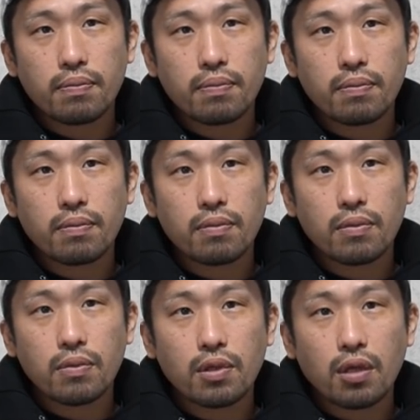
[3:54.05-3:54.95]
えあれも
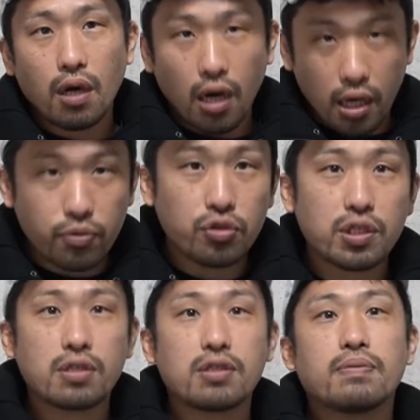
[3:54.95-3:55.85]
入札だったあれも入
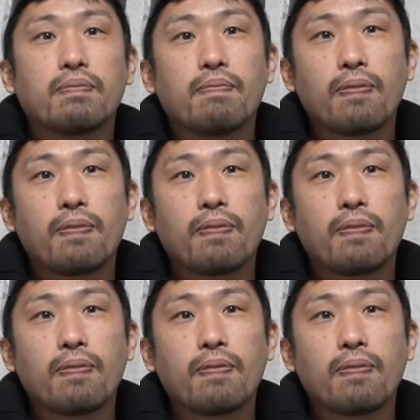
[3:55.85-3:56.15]
札